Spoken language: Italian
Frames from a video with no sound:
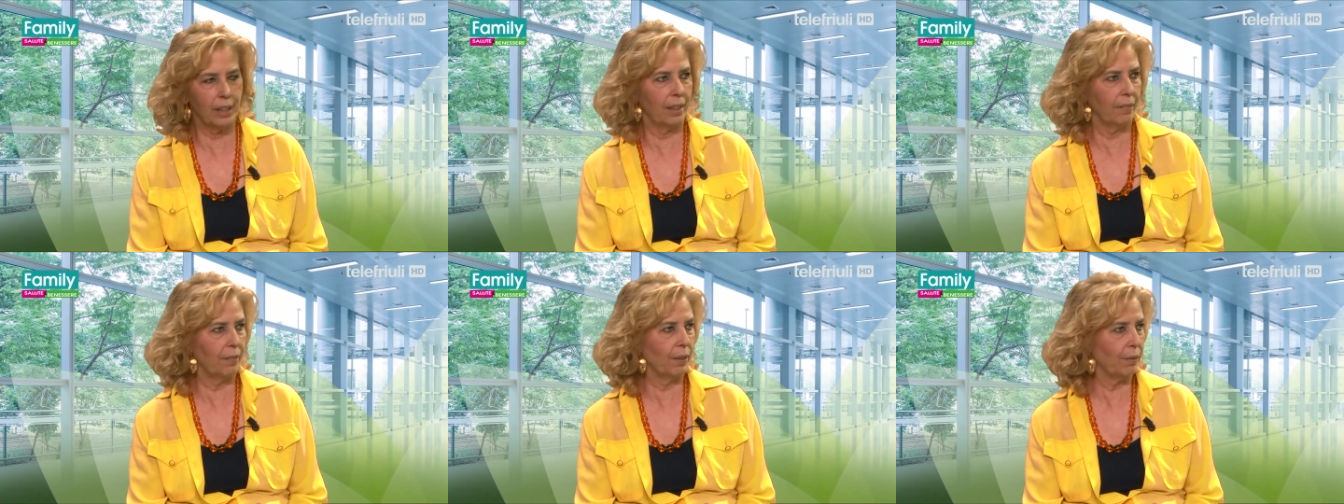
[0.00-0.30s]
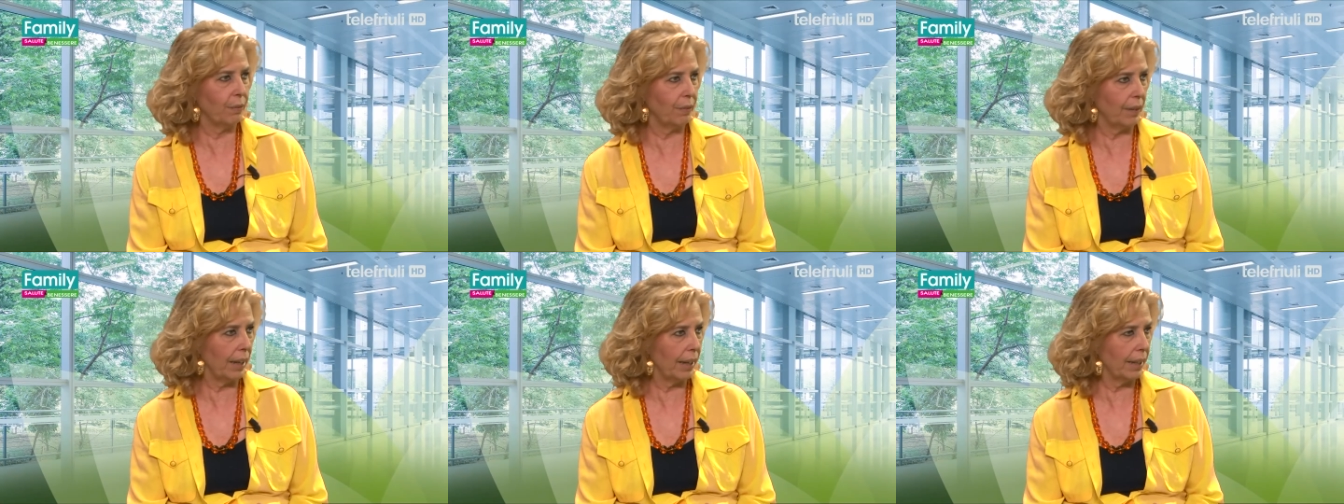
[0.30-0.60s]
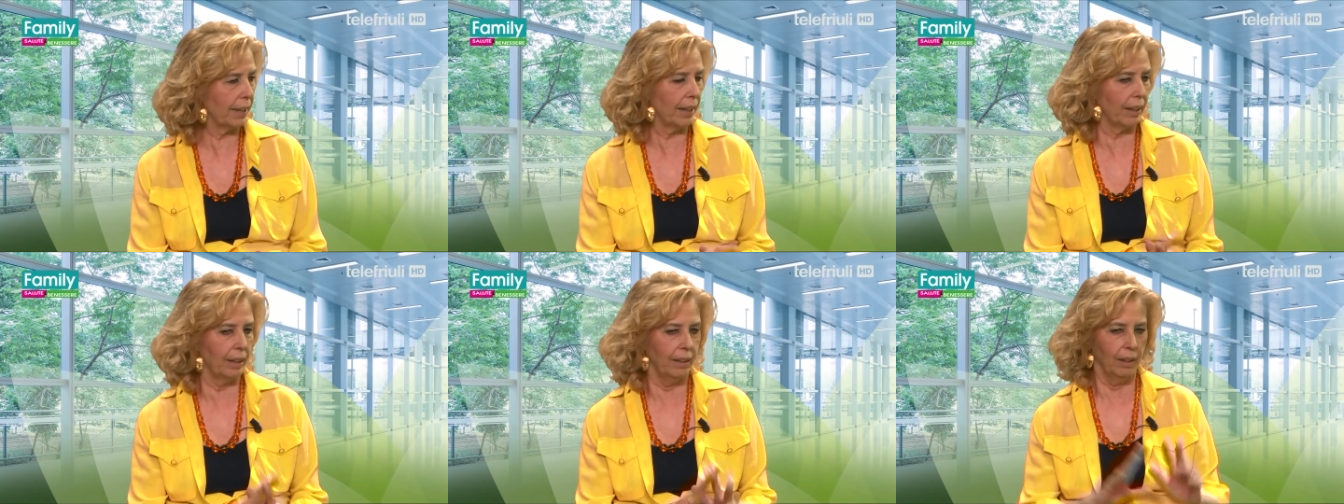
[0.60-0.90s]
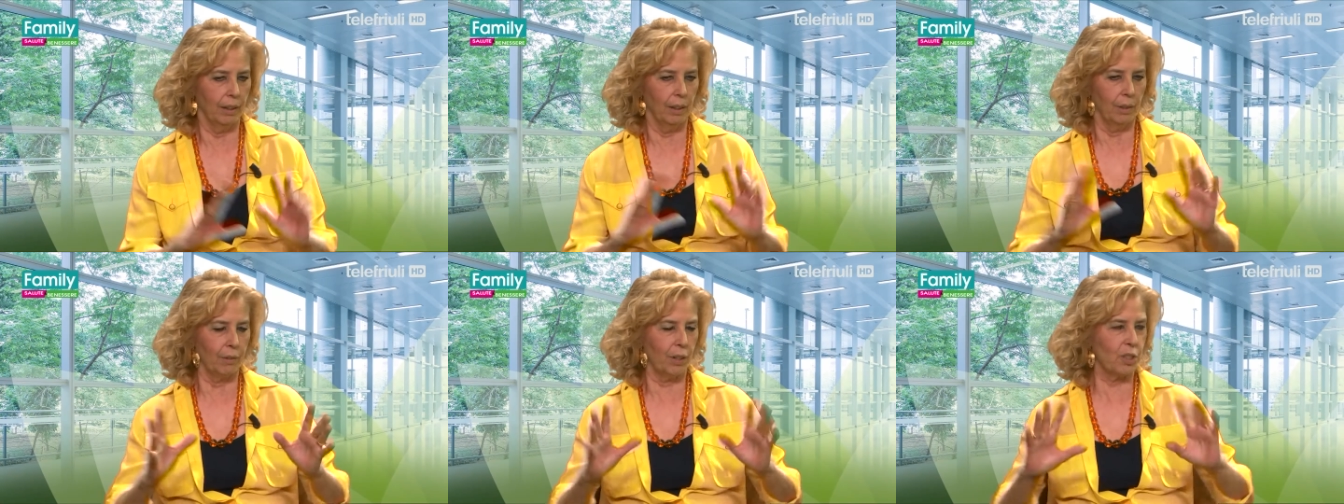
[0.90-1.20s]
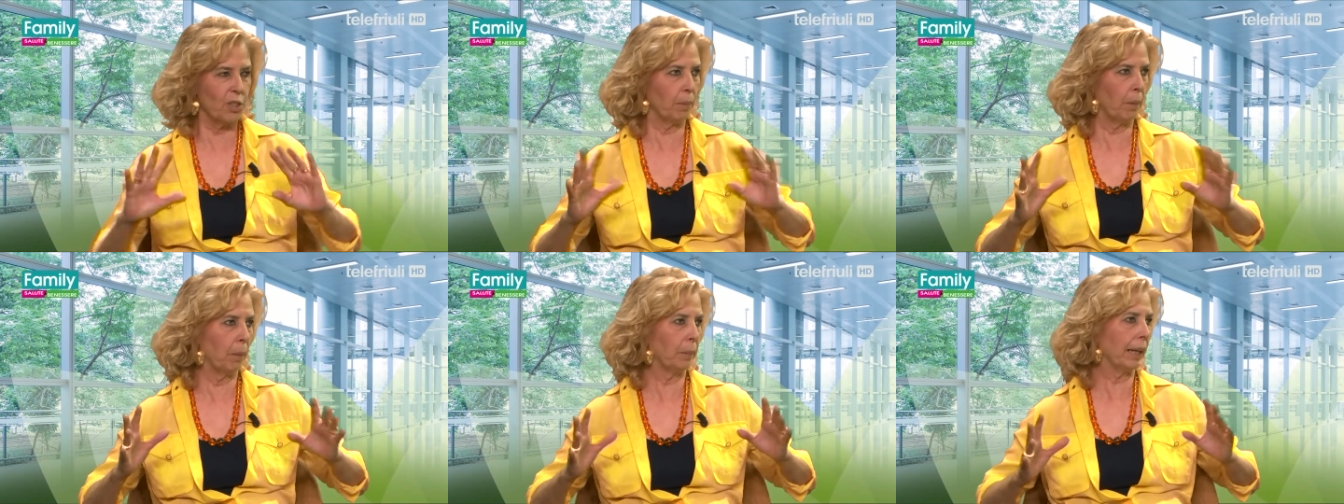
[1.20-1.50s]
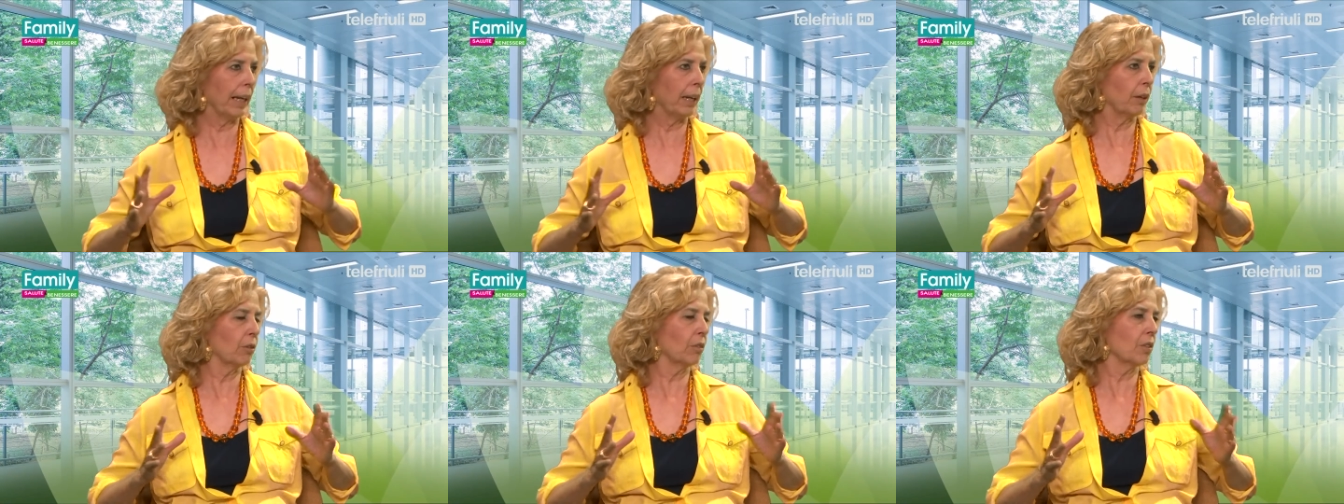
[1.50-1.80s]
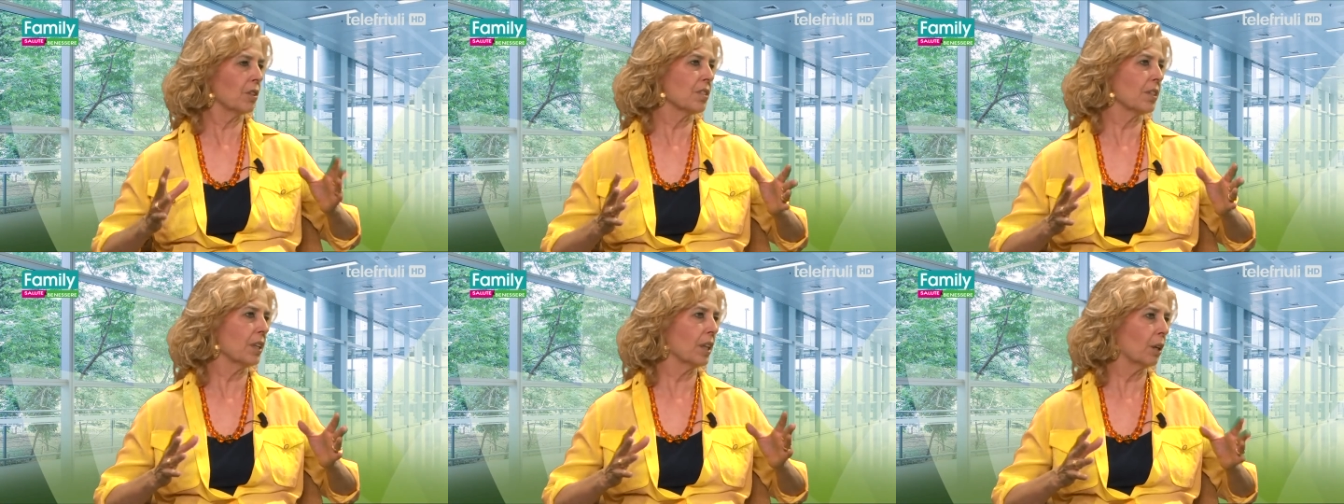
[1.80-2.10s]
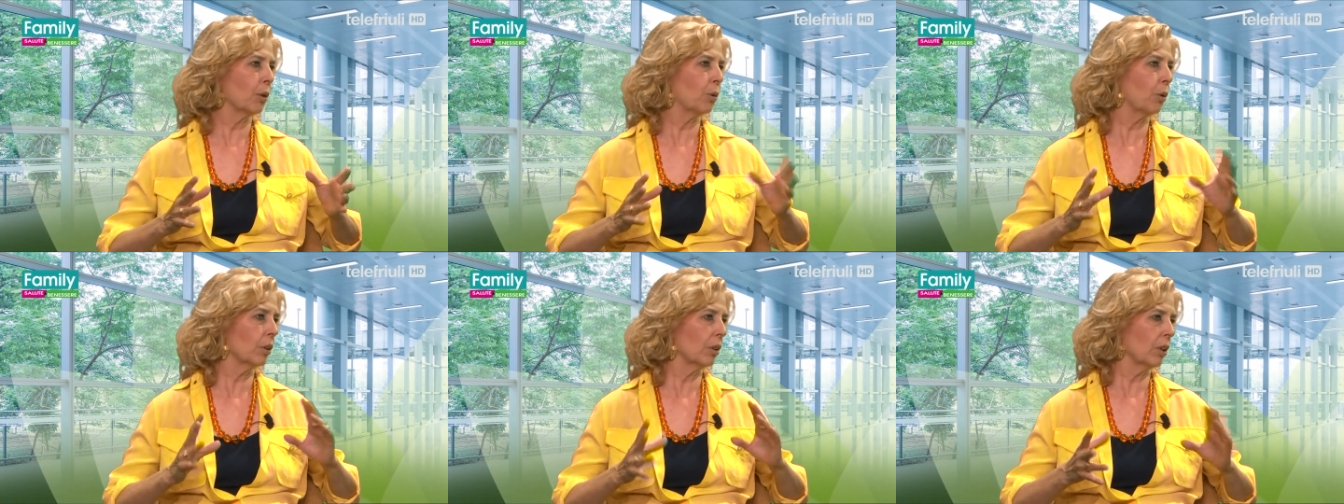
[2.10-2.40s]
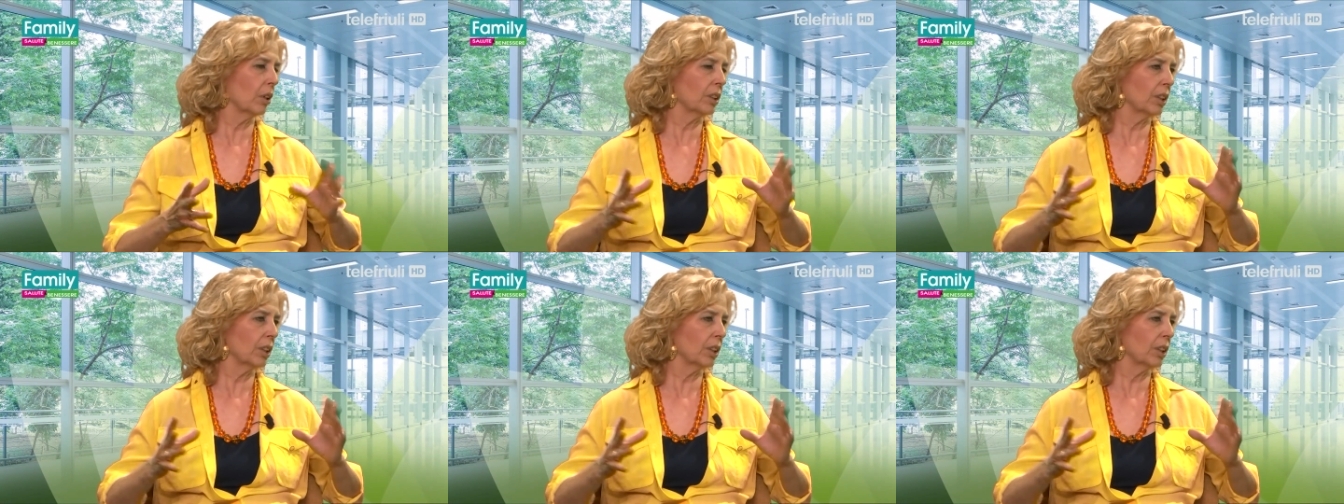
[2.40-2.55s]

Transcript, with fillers: deve fare? Facciamo magari un distinguo, no?